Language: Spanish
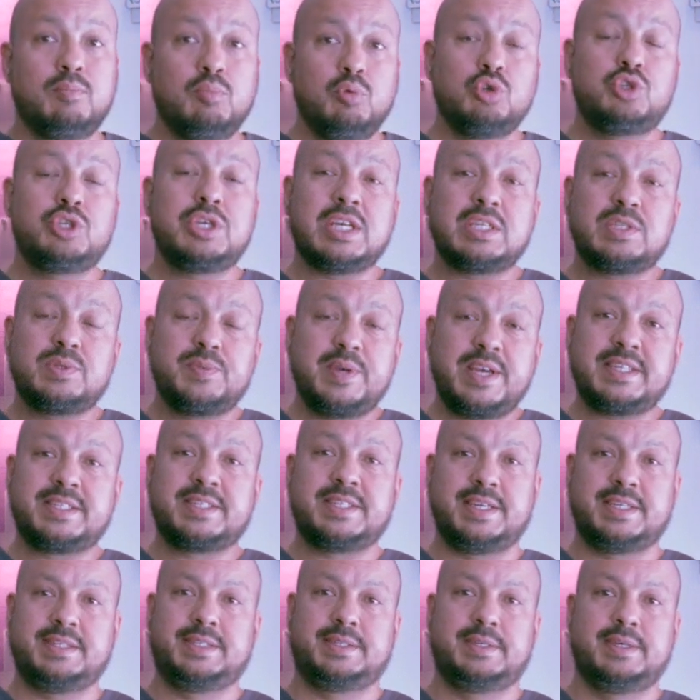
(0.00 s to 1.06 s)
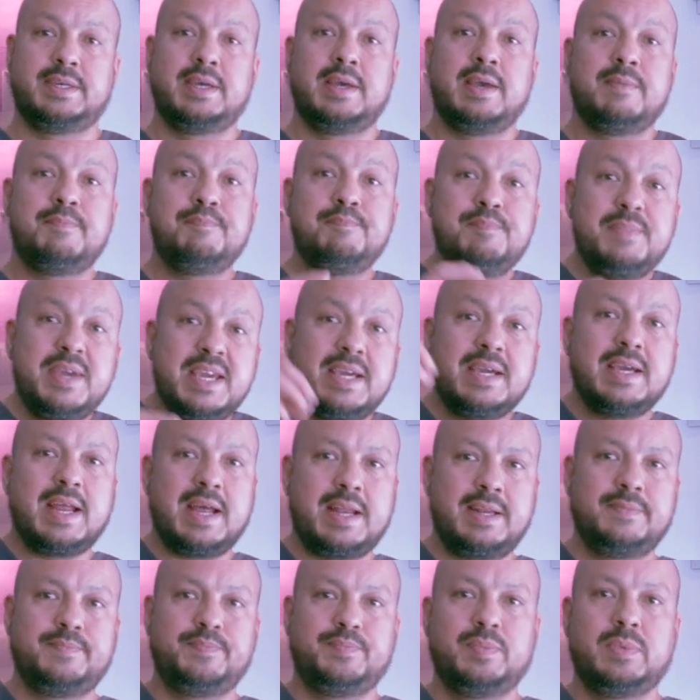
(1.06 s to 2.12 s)
muchas veces
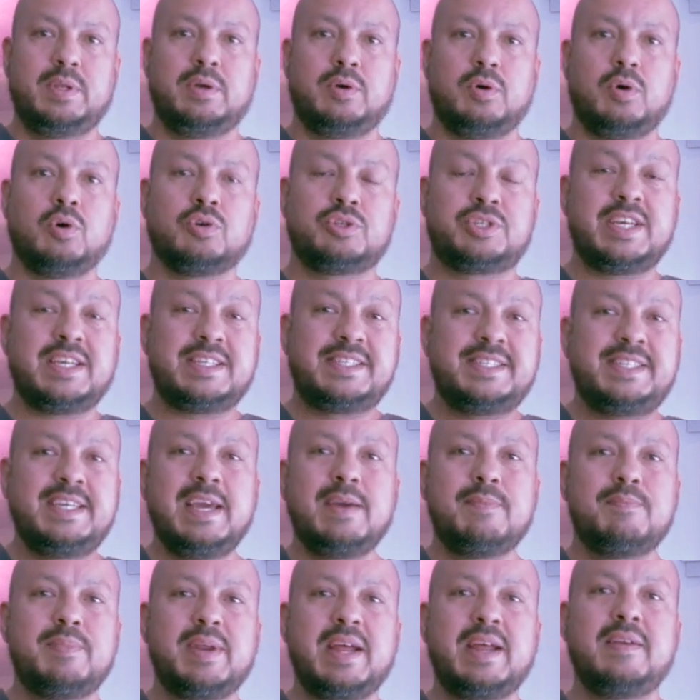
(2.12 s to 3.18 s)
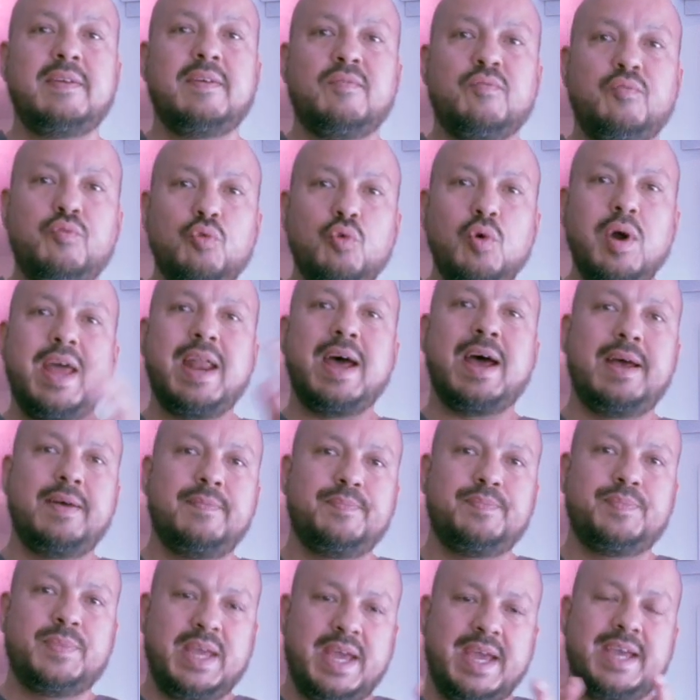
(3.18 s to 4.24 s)
migran o se siembran
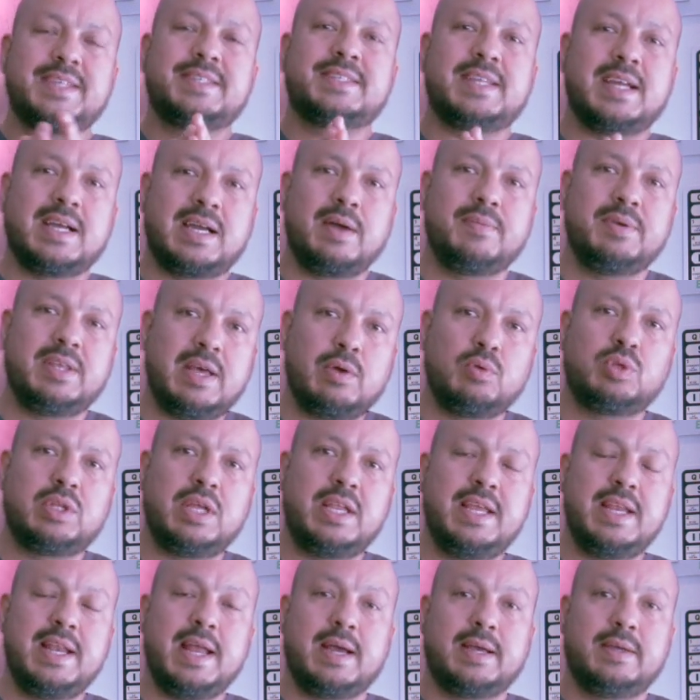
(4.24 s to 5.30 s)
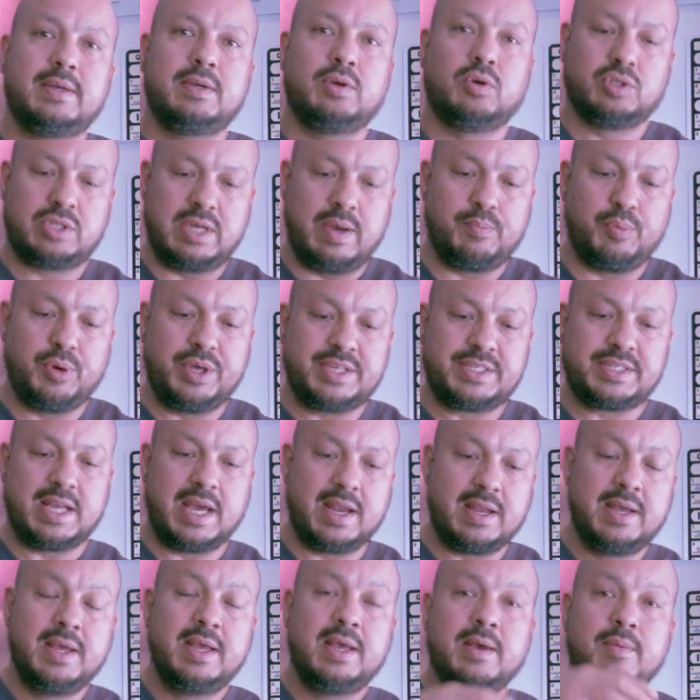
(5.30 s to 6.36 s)
fuera de esta cavidad uterina. O sea, puede
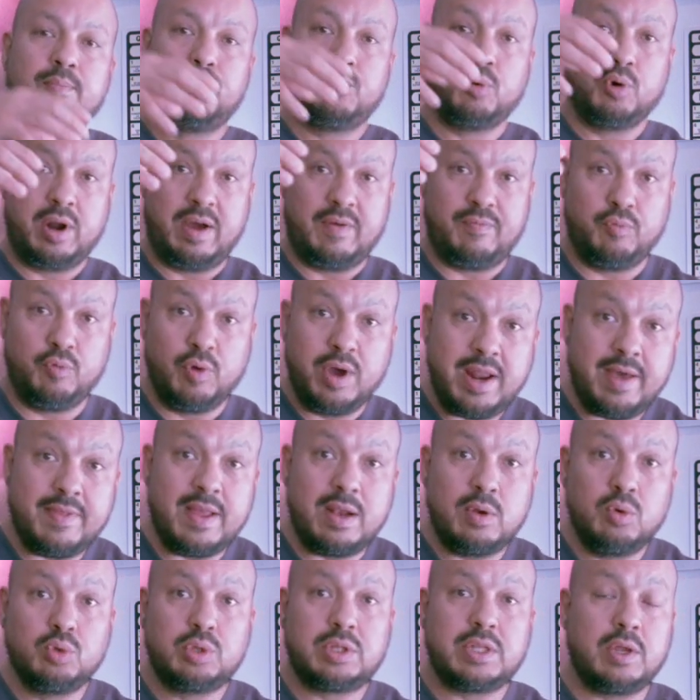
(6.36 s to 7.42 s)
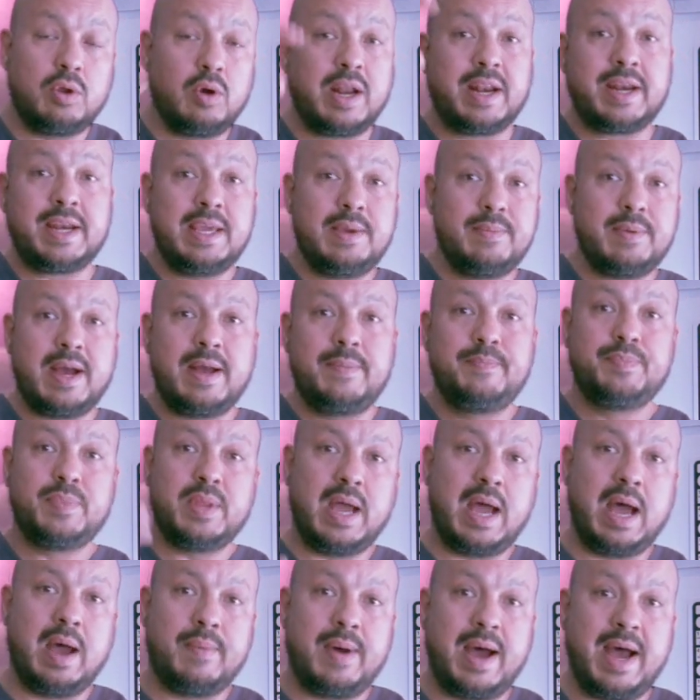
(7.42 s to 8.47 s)
estar por afuera del útero, arriba,
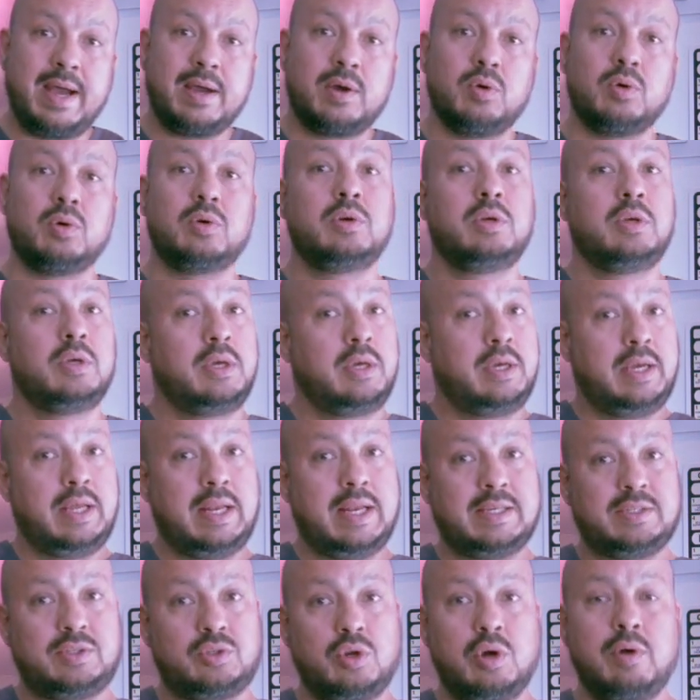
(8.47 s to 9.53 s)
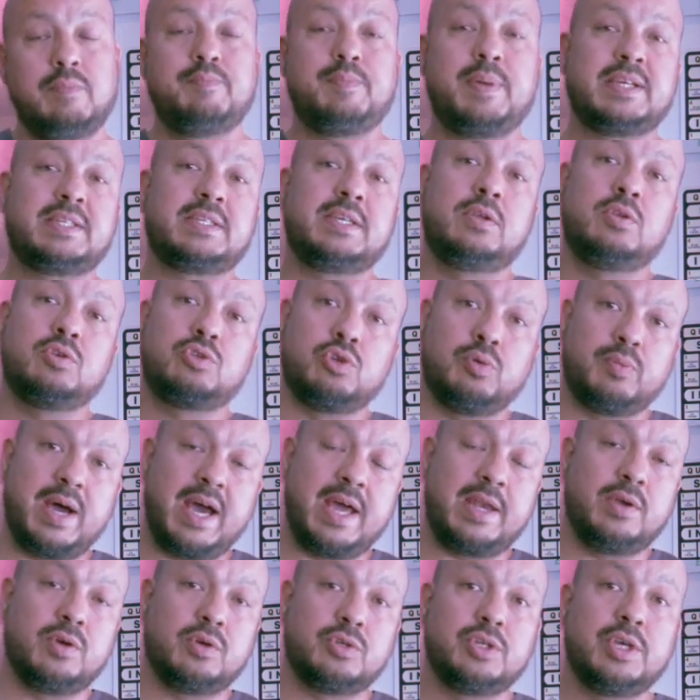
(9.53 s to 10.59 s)
abajo, las trompas, en los
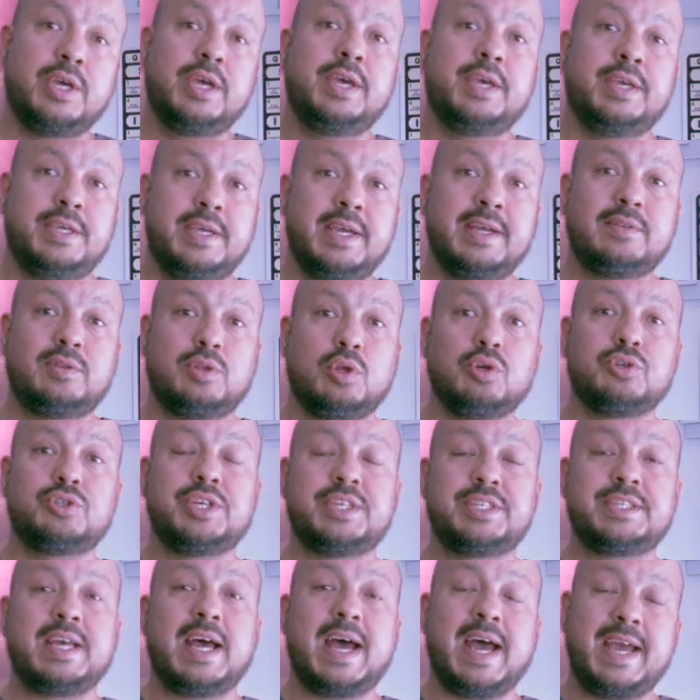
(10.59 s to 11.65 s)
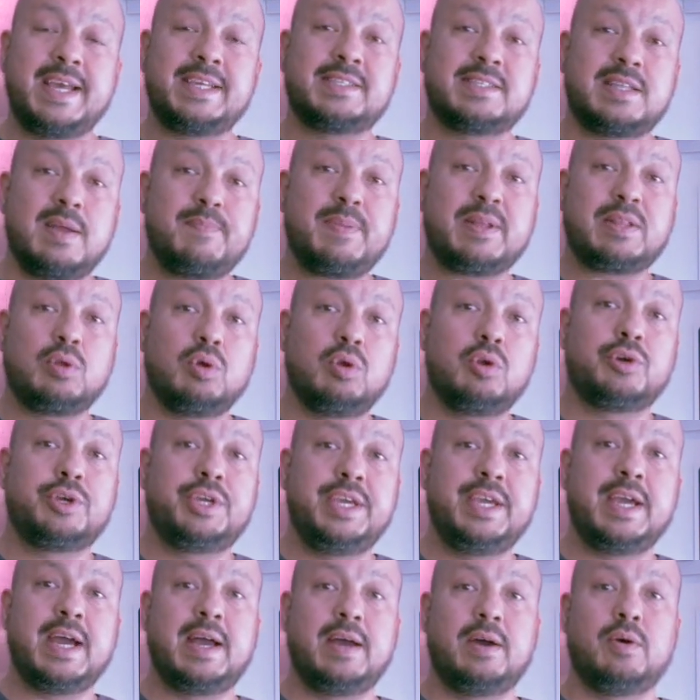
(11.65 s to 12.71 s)
ovarios, y entonces a esta
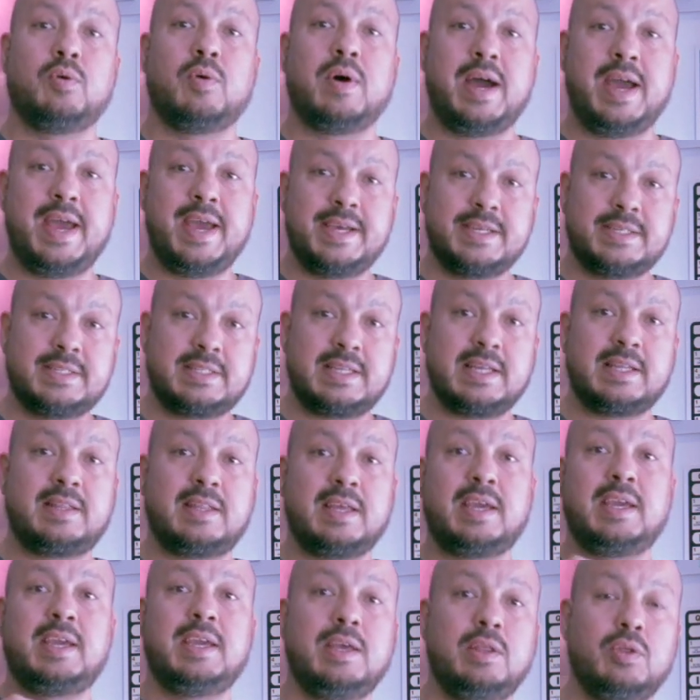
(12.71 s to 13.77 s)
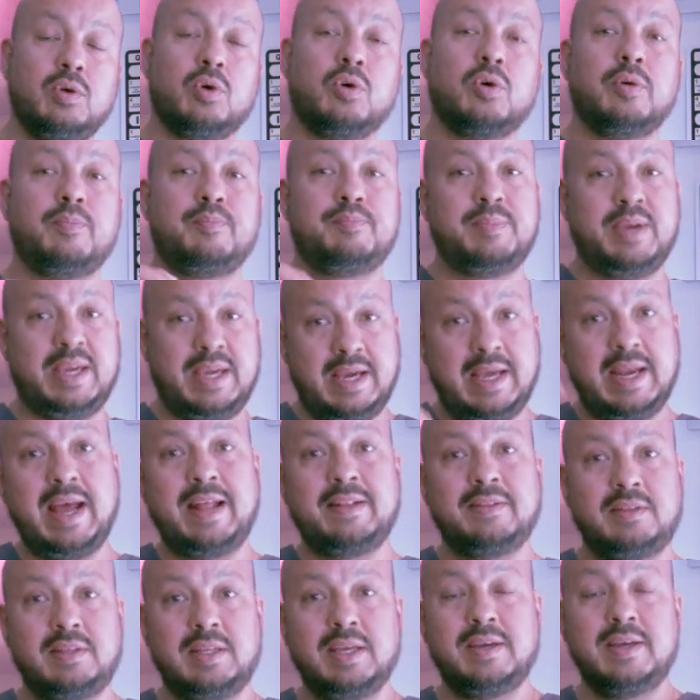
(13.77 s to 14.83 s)
patología o a este tejido
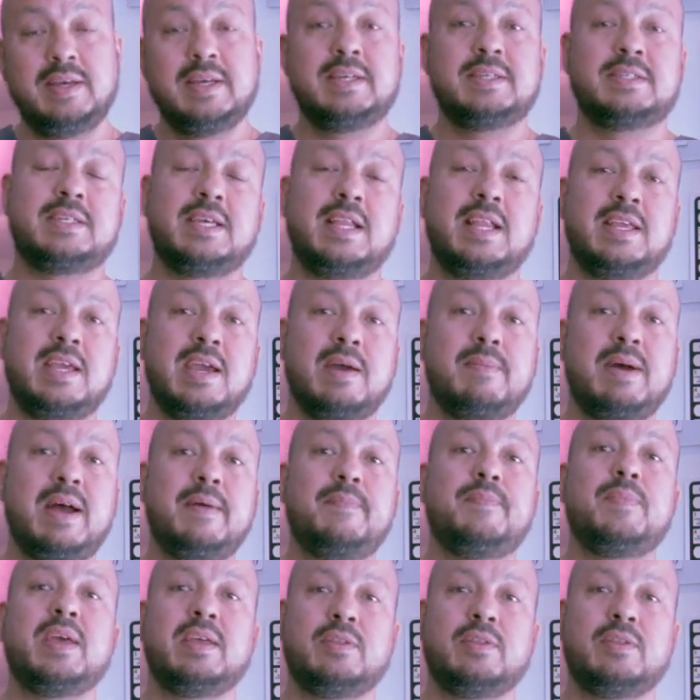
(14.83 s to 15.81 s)
migrante se le llama